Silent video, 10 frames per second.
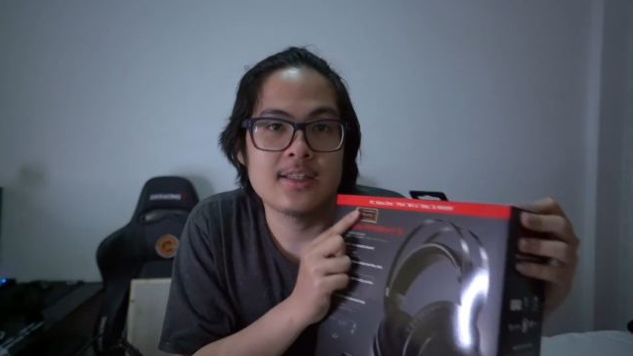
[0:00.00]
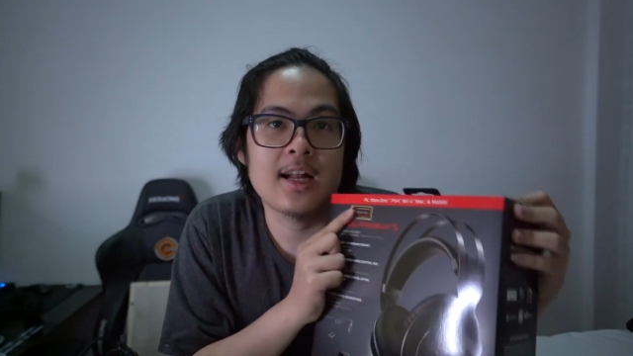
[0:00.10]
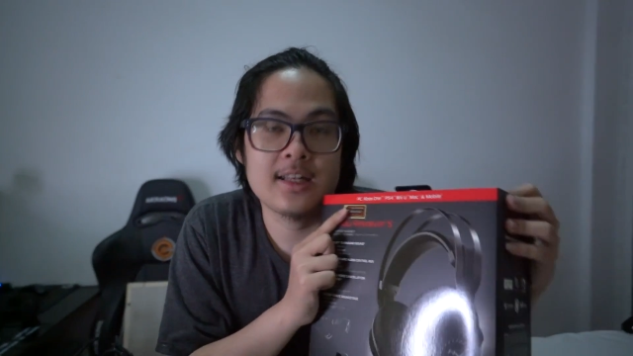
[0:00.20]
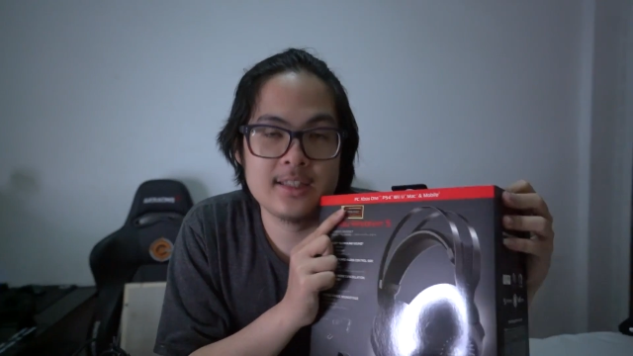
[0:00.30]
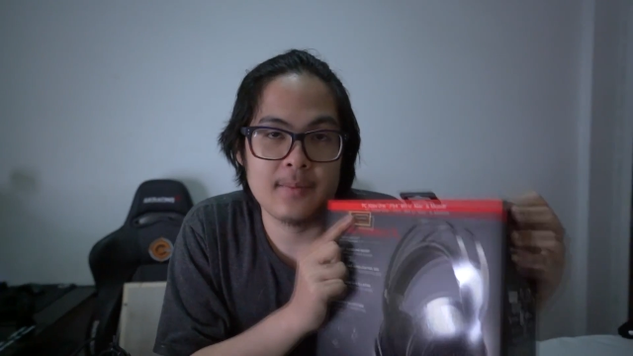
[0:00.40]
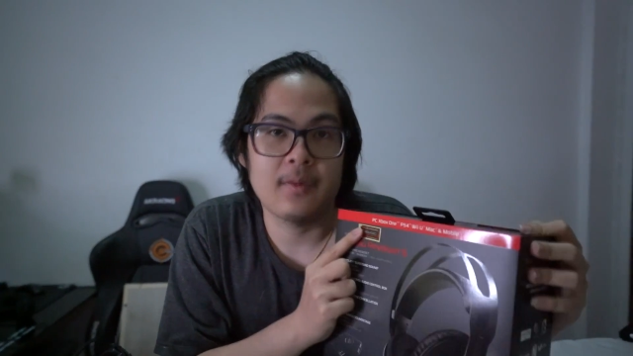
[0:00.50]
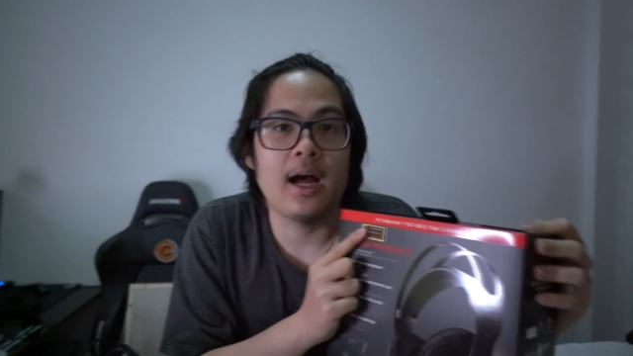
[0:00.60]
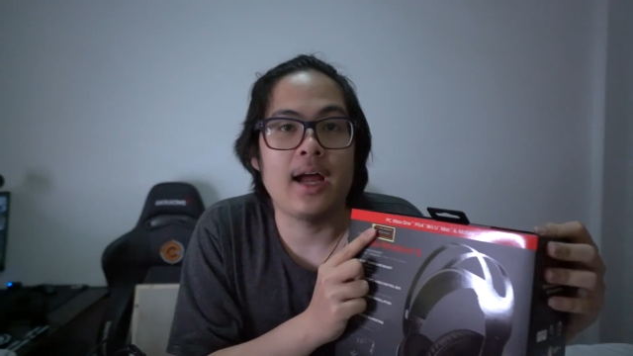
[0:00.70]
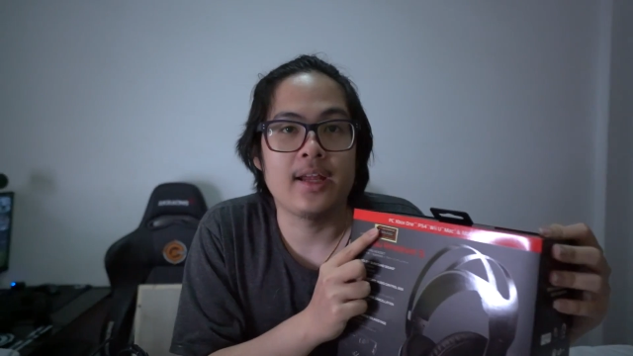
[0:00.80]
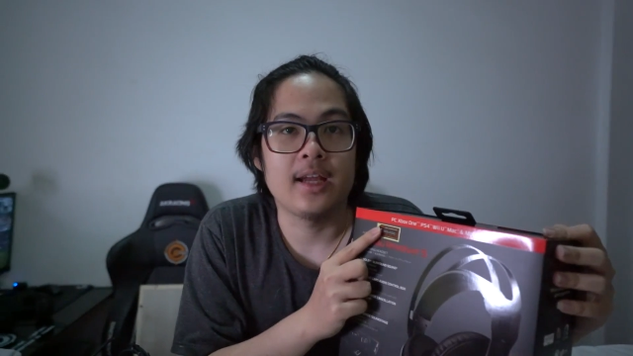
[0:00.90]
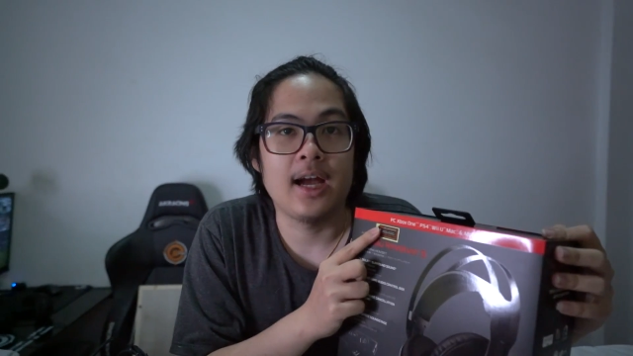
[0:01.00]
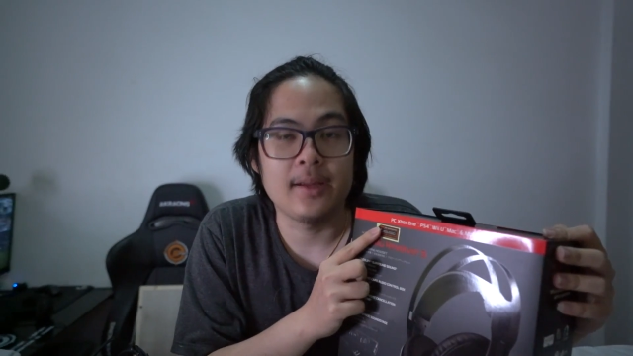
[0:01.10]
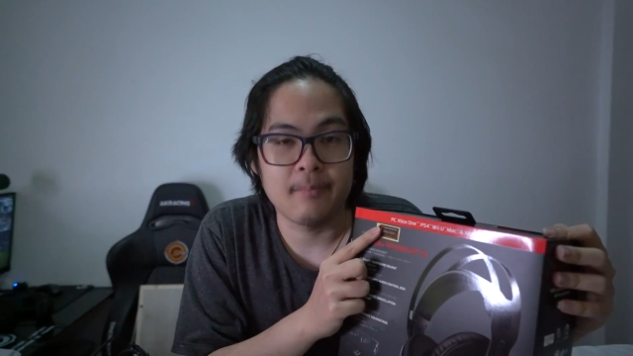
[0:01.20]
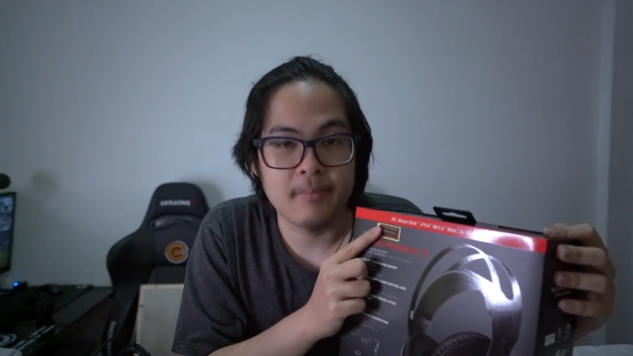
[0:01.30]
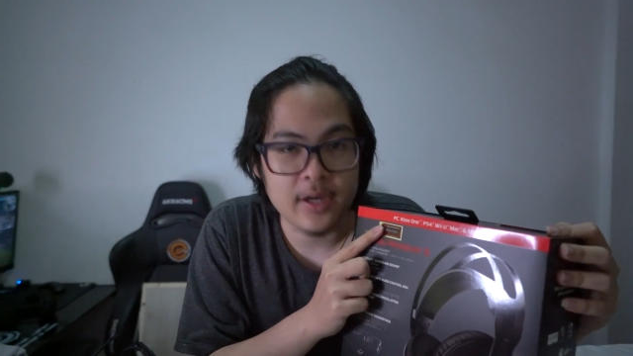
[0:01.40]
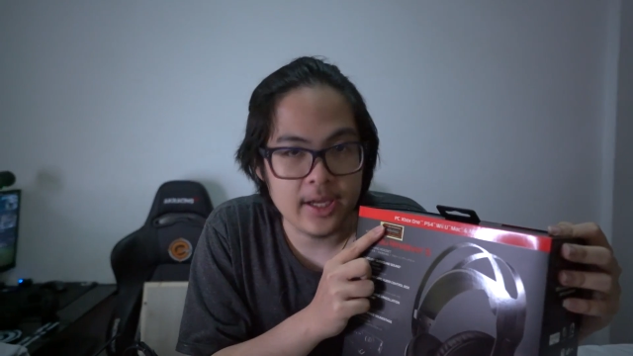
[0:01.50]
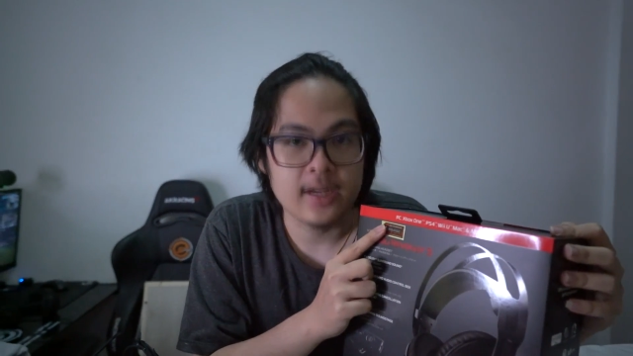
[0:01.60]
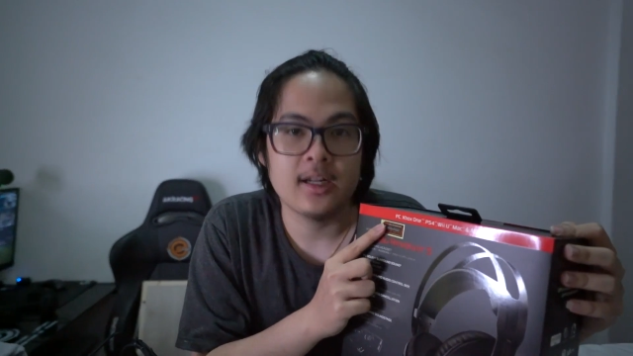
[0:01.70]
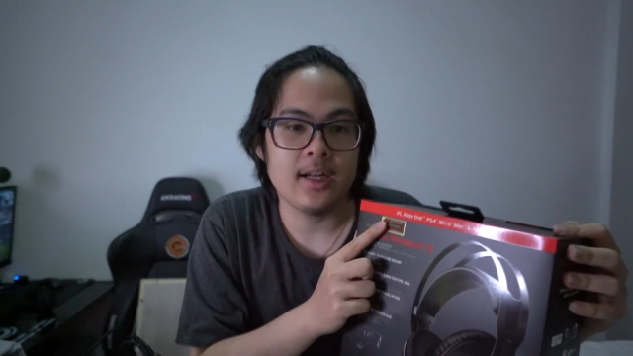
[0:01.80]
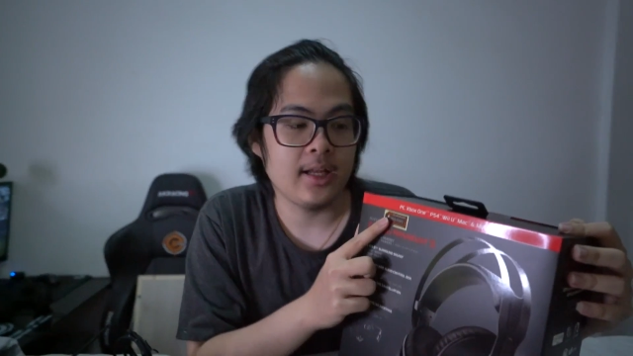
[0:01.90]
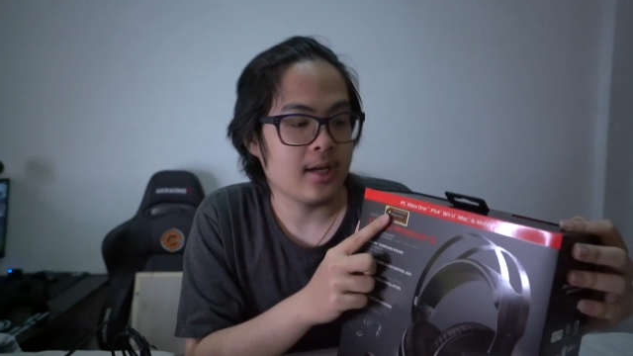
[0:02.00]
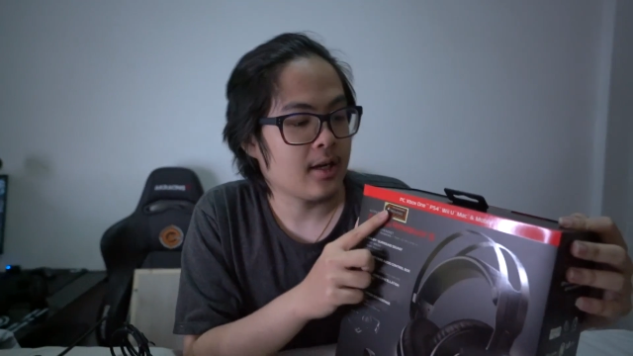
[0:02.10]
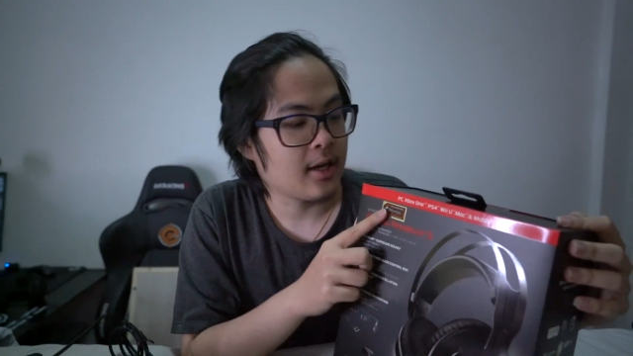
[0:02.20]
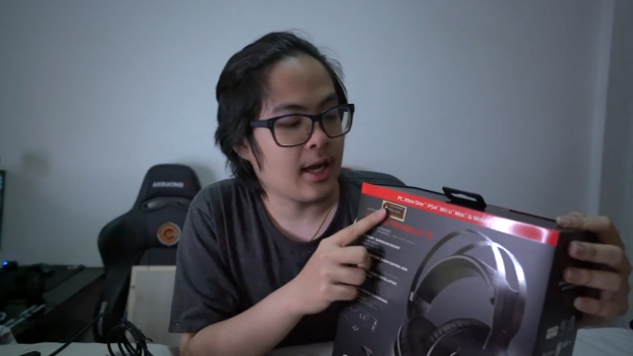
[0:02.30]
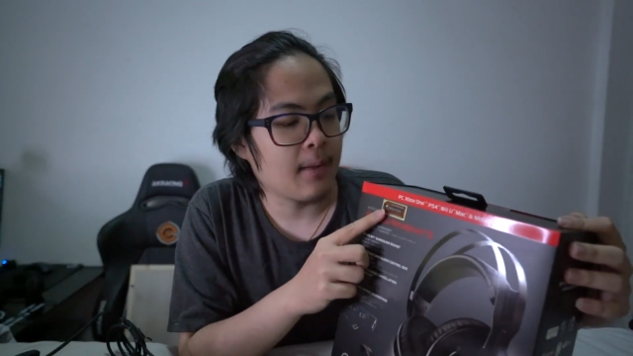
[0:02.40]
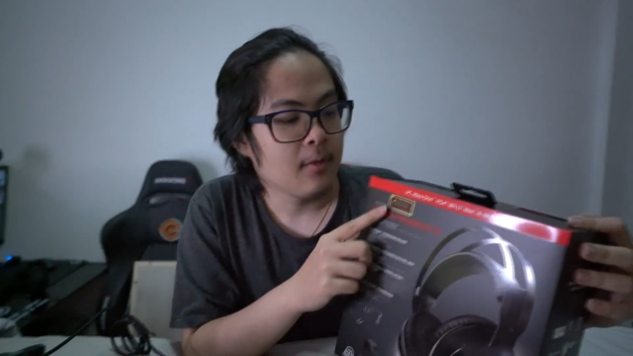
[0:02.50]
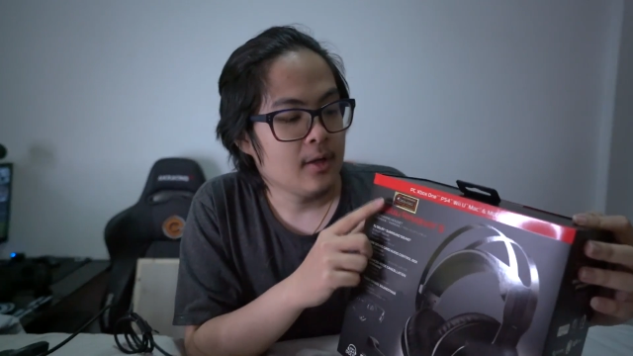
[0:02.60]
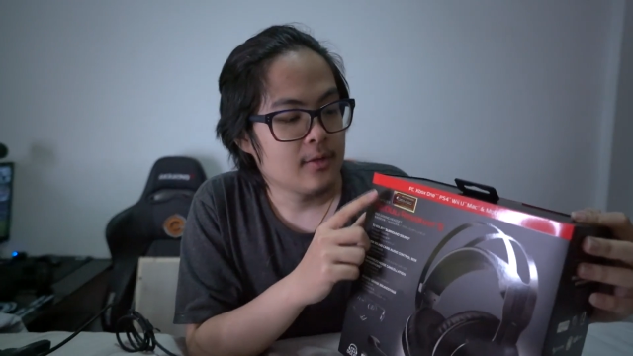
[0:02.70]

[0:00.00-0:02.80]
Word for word: จัดจำหน่ายให้ p เอ x นั่นเองนะครับ